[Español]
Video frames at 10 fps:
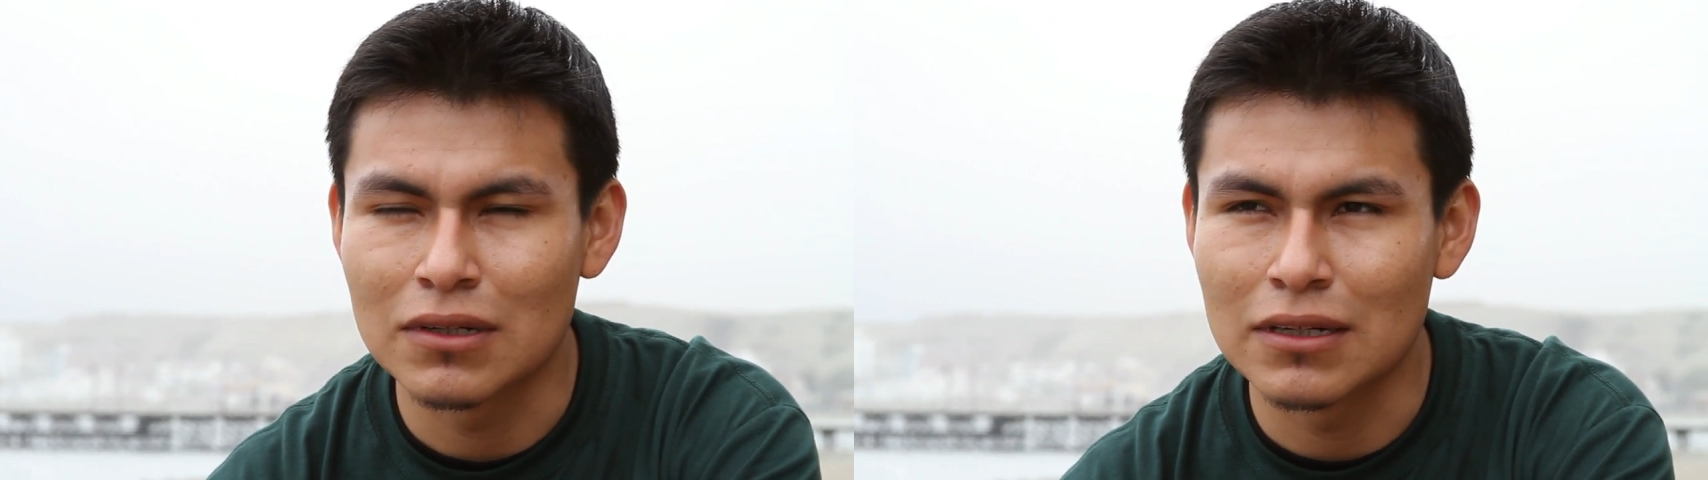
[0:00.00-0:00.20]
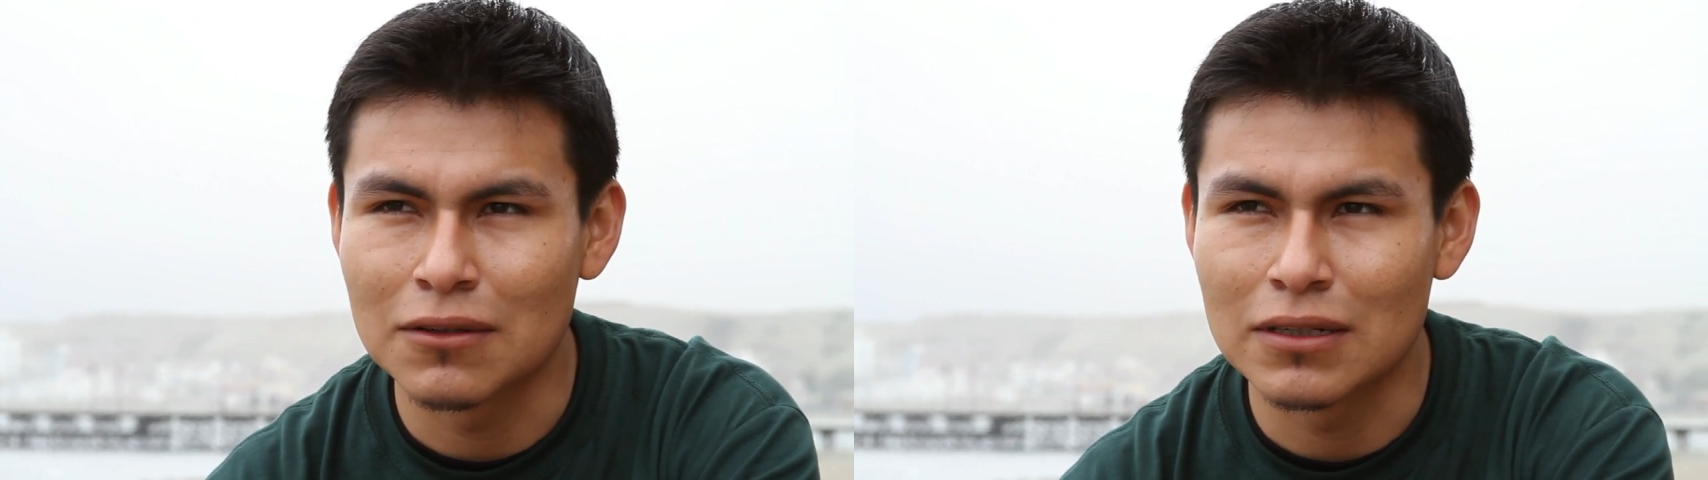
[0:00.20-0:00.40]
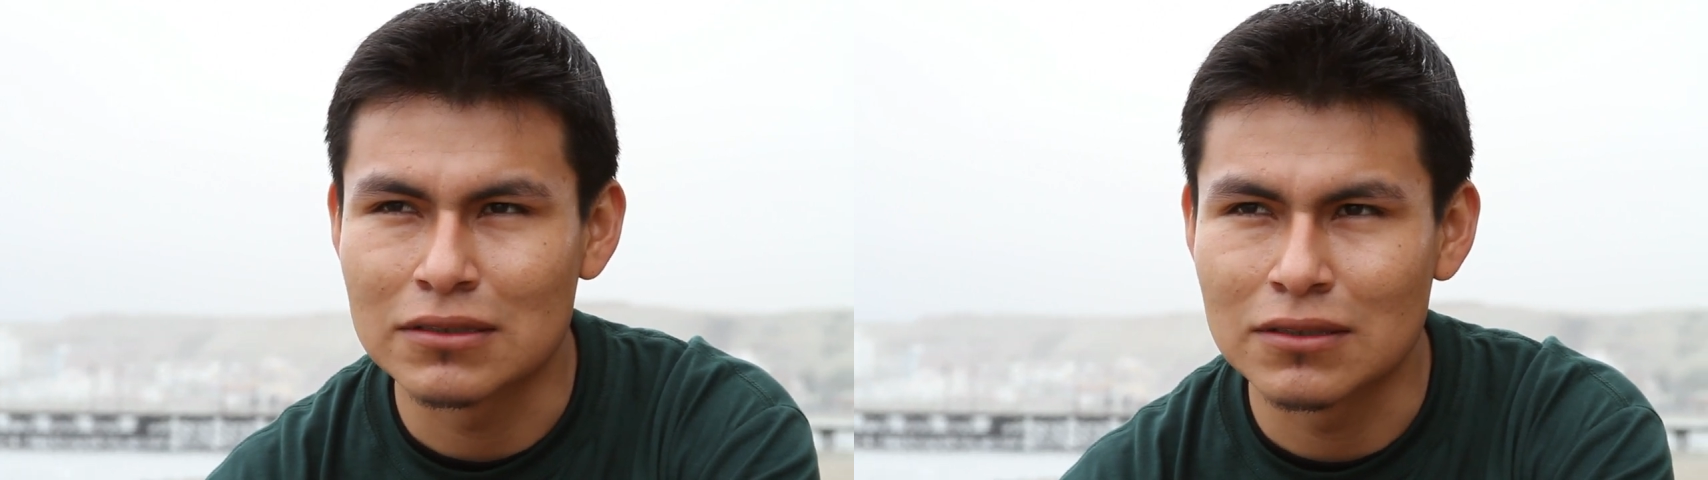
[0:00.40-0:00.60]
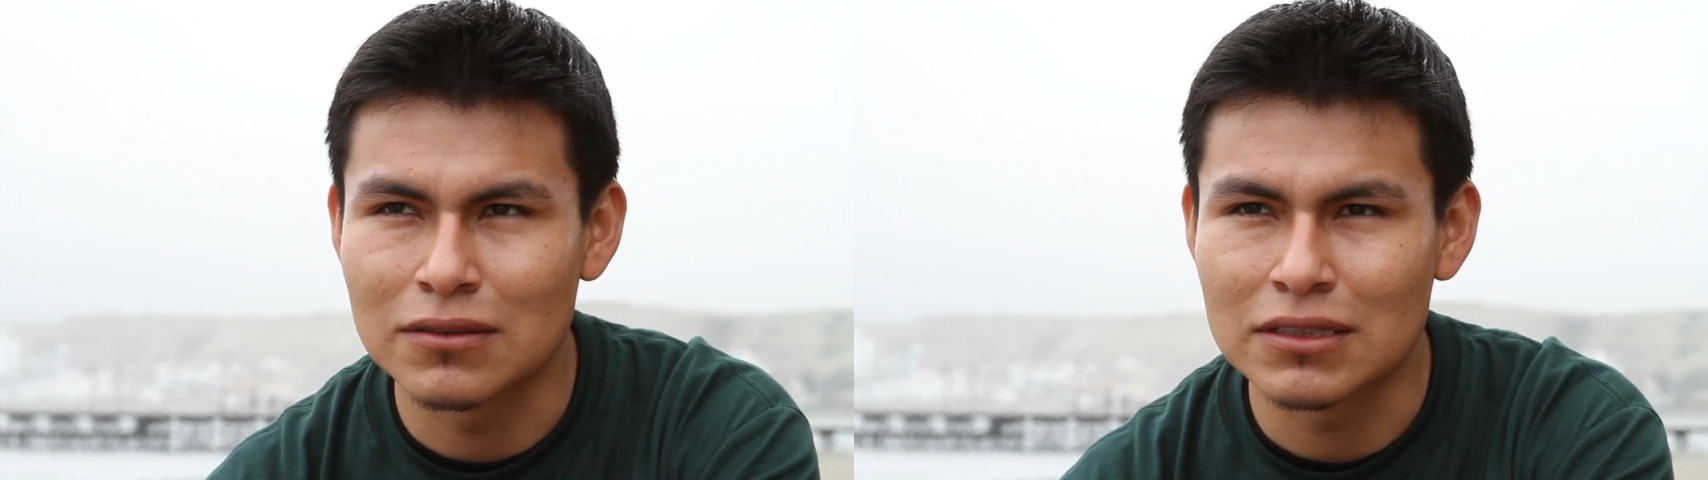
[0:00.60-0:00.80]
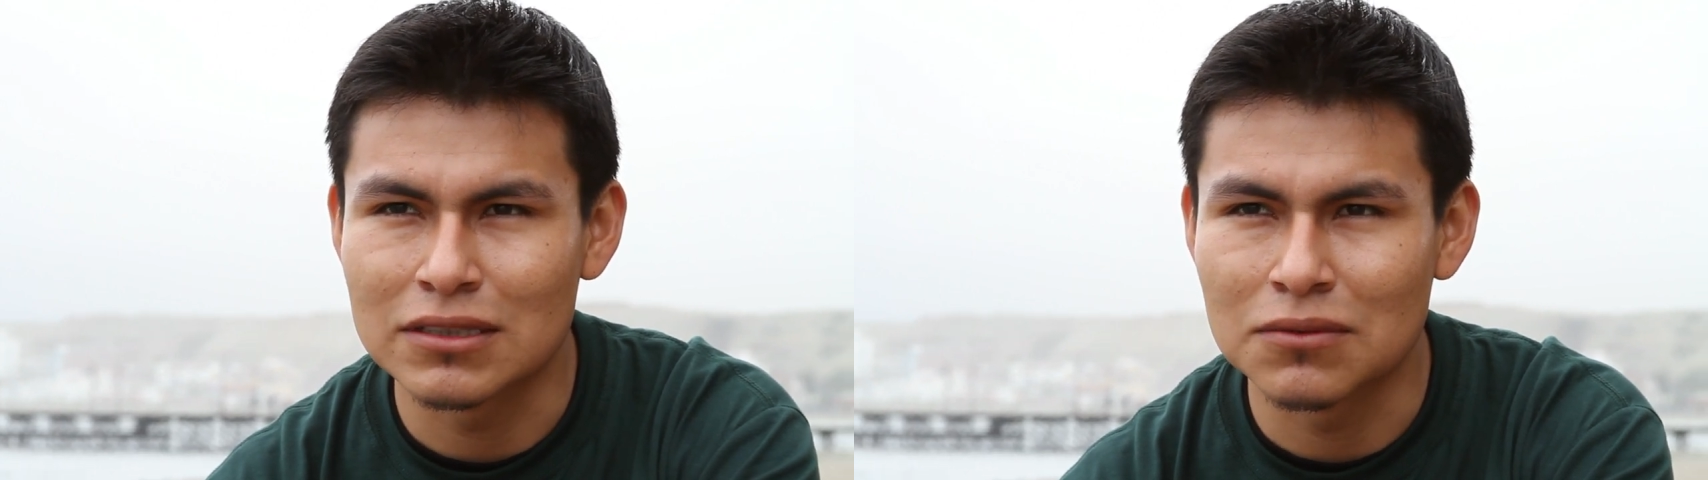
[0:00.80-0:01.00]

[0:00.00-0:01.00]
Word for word: la educación que se